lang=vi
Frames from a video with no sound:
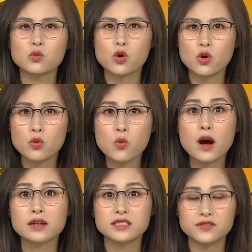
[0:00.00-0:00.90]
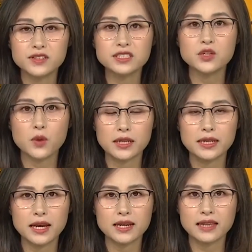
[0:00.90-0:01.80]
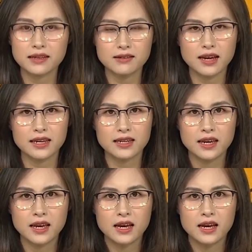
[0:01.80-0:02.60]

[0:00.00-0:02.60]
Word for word: trong cuộc khủng hoảng chi phí sinh hoạt hiện nay tại nước này.